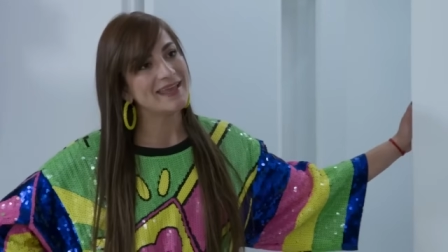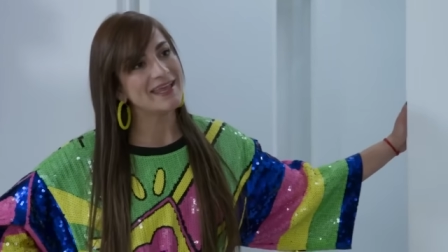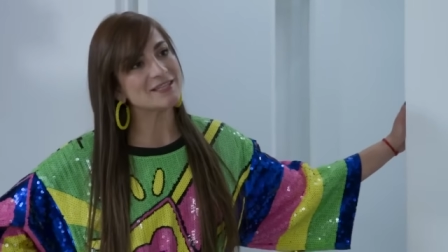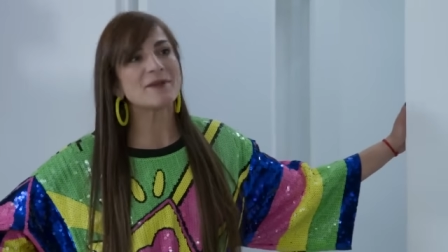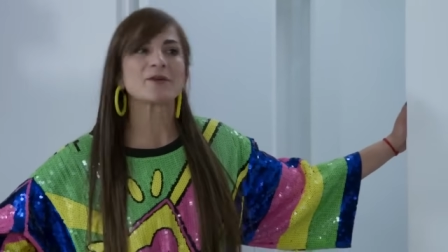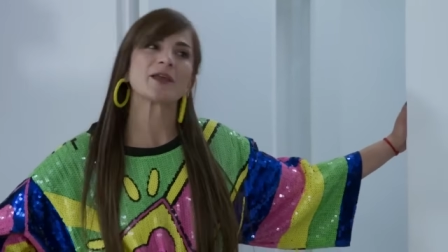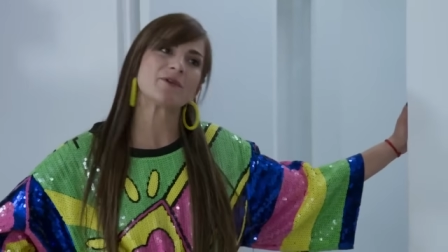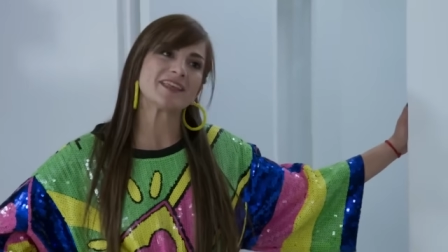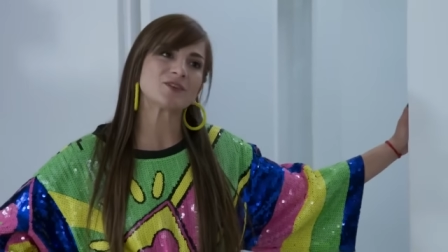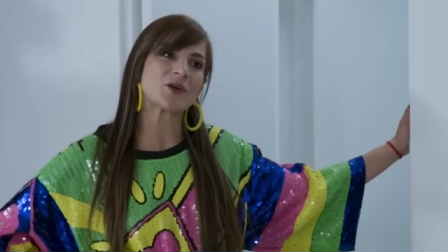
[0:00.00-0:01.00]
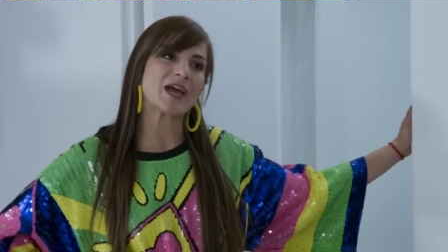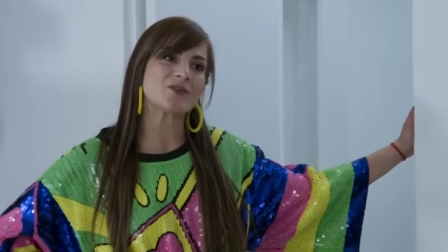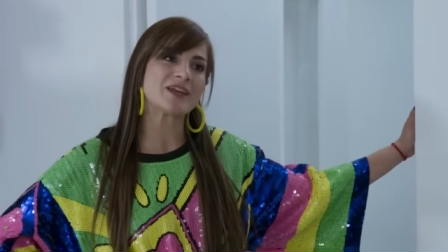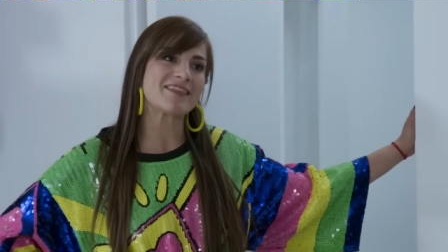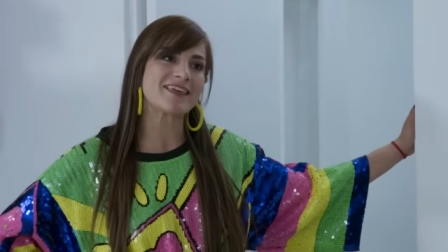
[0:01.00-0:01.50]
Espero que no hayan
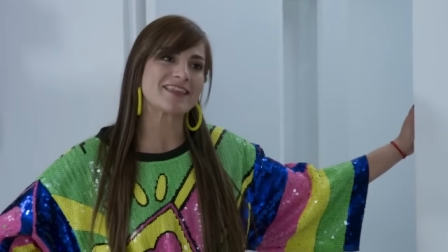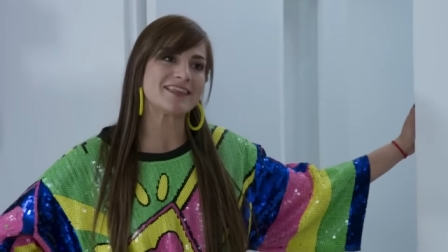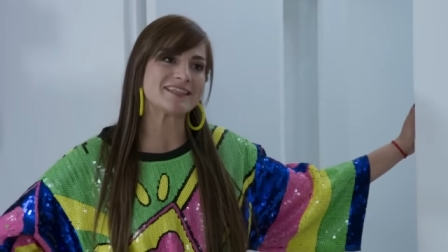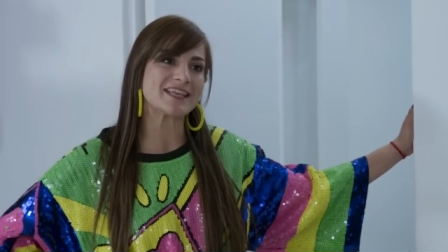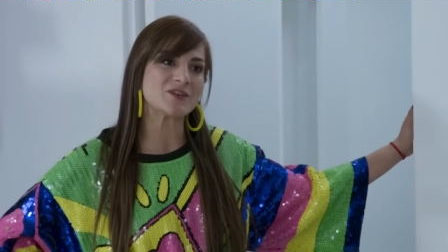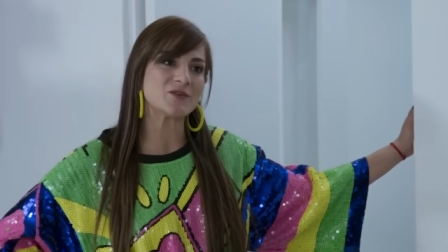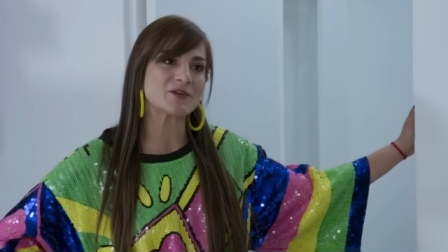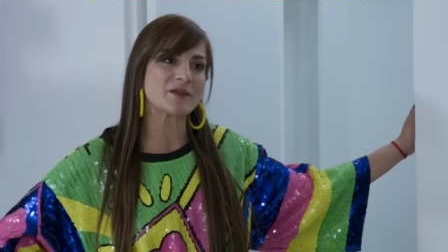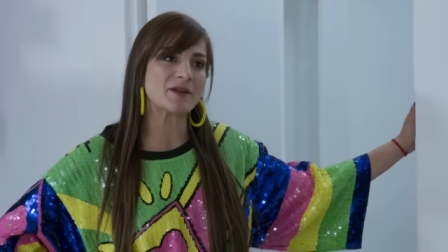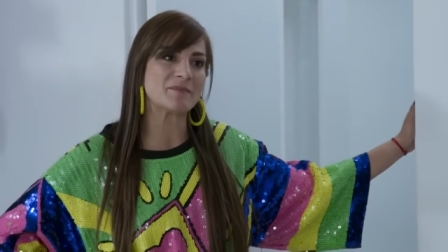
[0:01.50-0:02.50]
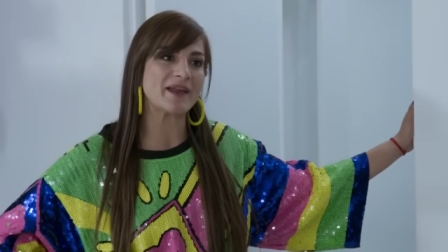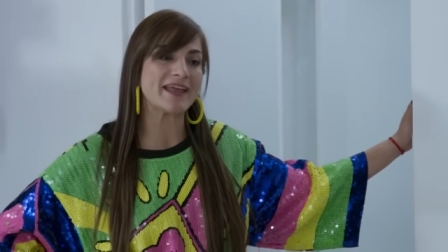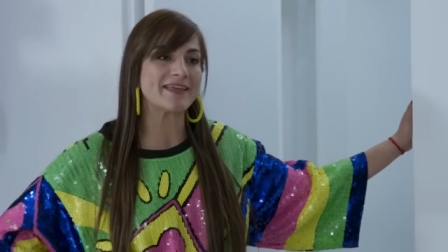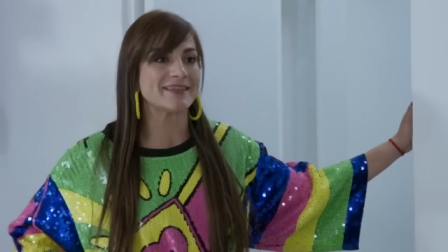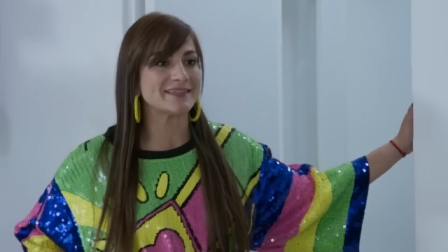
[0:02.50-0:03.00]
tocado nada del desayuno que
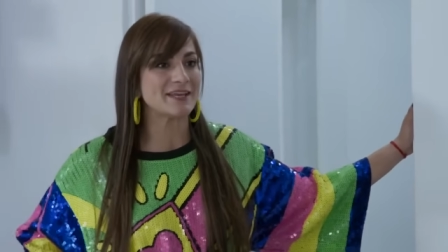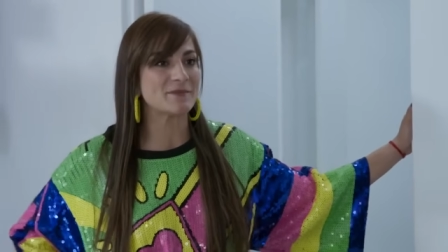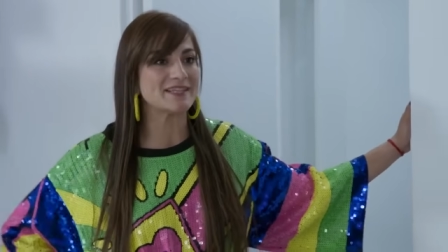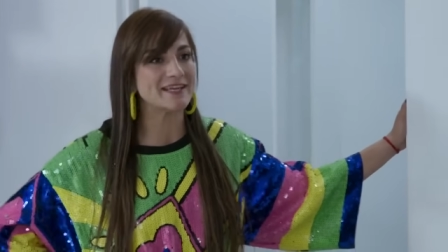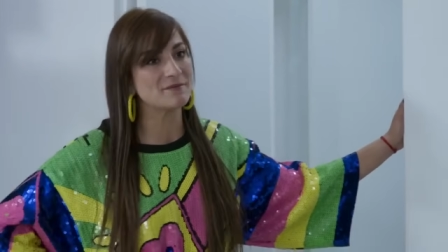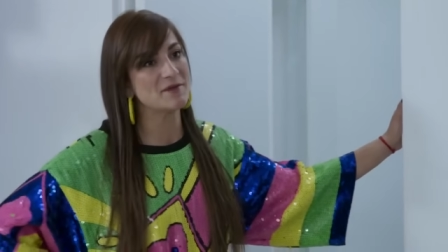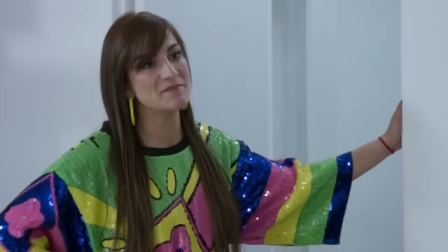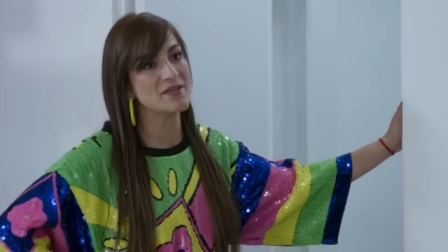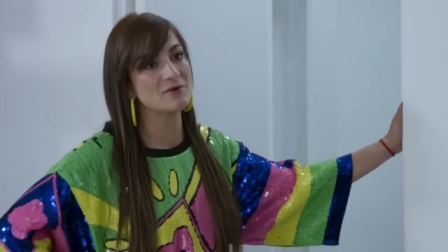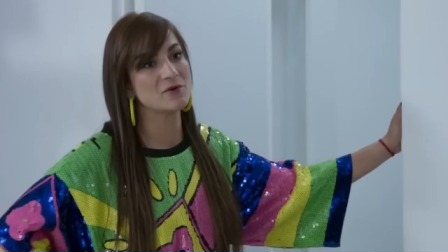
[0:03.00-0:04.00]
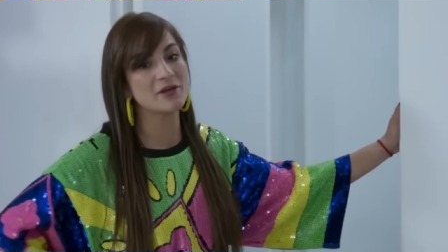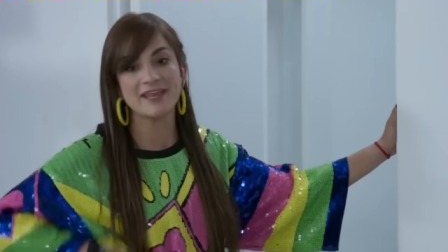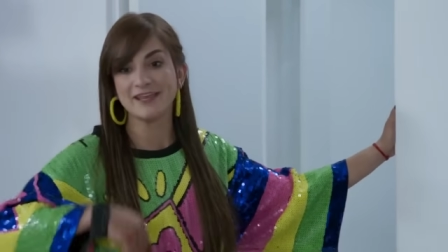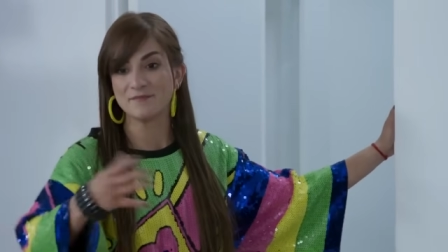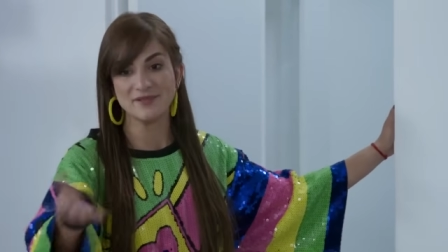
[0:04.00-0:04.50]
preparé antes de irme a hacerme en vivo o que
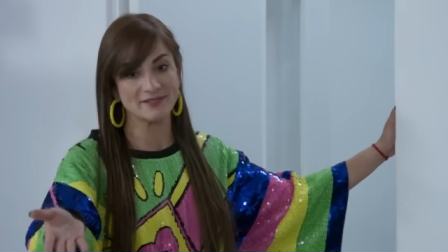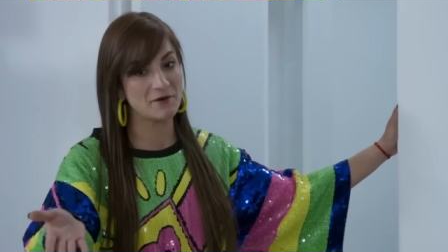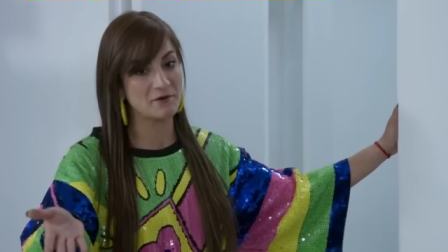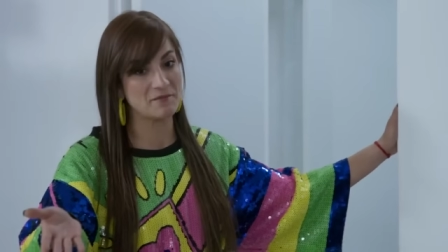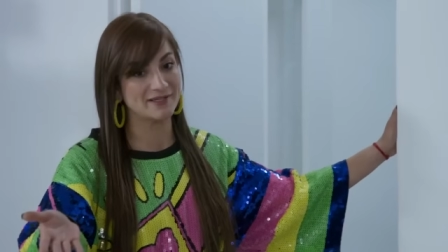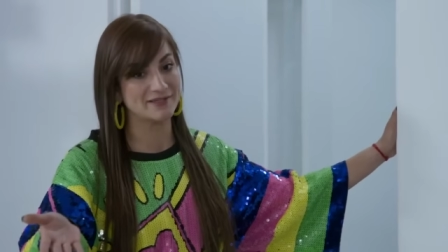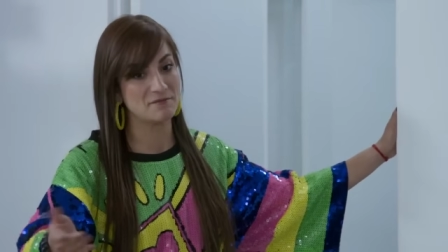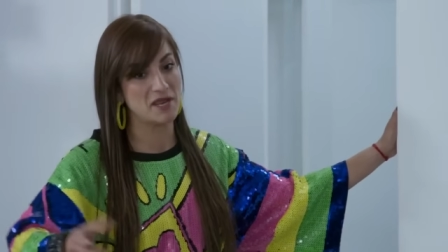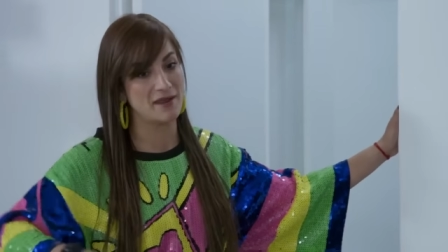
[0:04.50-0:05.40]
hayan empezado a comer sin mí.